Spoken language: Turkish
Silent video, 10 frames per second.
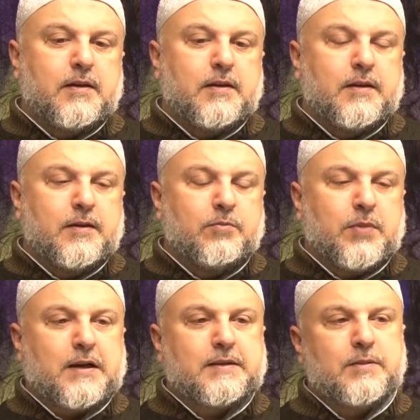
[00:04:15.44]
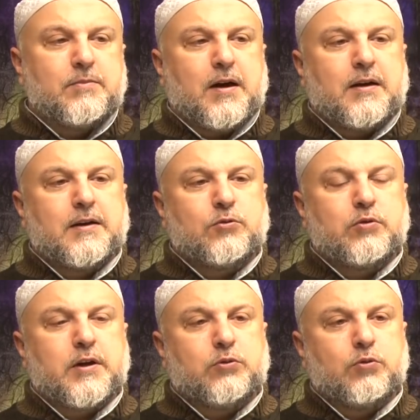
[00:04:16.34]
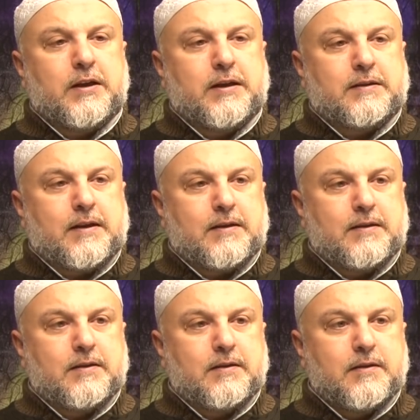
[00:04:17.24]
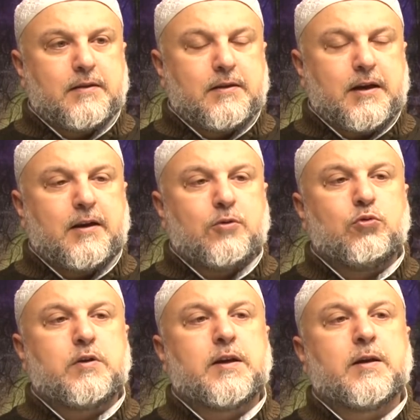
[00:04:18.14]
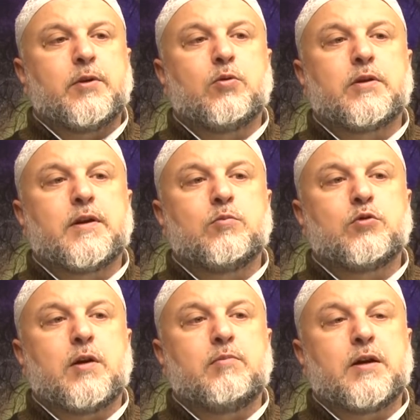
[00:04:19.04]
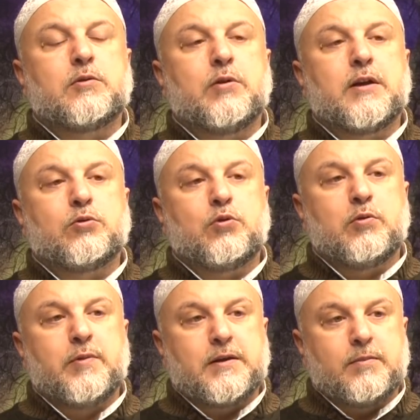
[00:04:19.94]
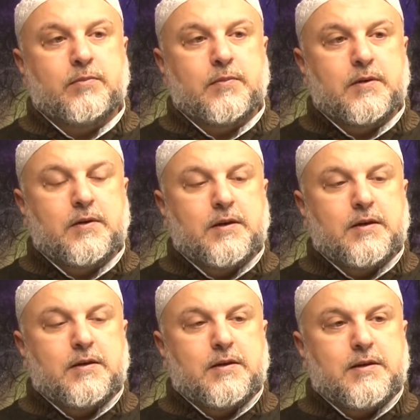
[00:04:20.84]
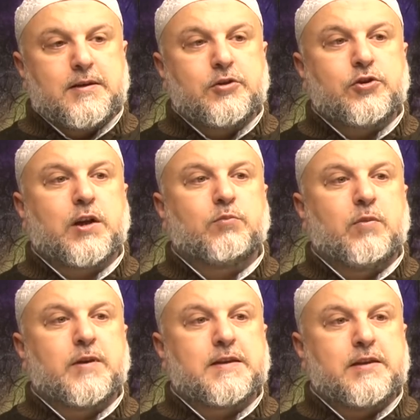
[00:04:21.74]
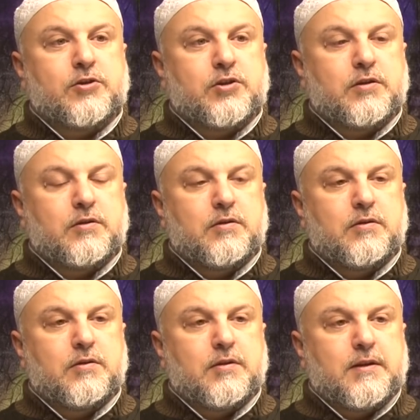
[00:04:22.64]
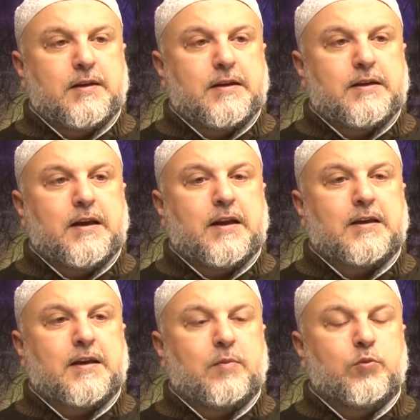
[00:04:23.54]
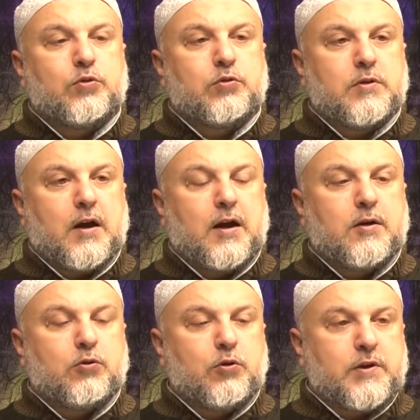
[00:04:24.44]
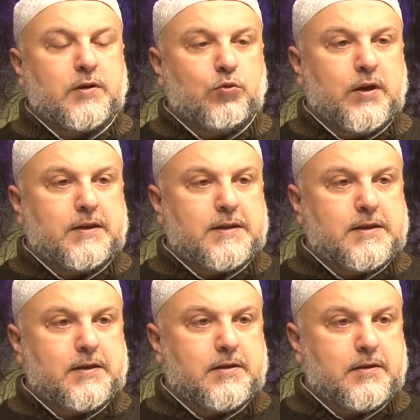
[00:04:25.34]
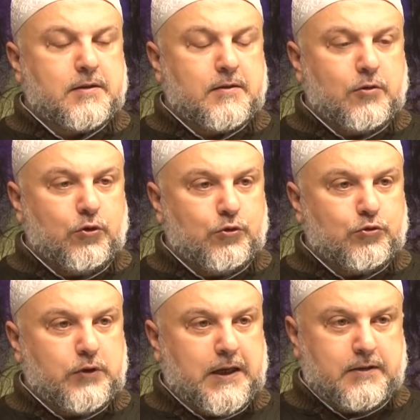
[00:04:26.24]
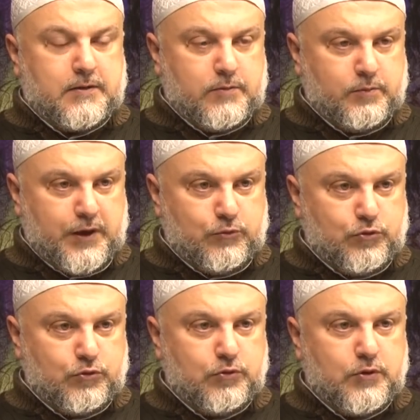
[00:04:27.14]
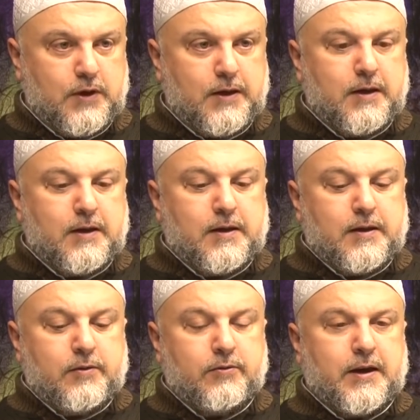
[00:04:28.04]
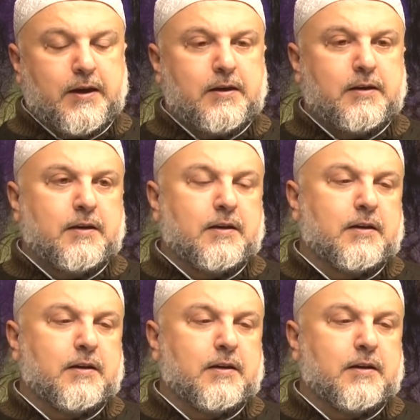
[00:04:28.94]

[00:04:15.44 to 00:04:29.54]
E, baktım Alaturka tuvaletler yani Türkiye'de ben o kadar mükemmel tuvalet görmedim. Sıçratmaması için gereken bütün ergonomik mühendislik ölçüler mevcut. Ve e,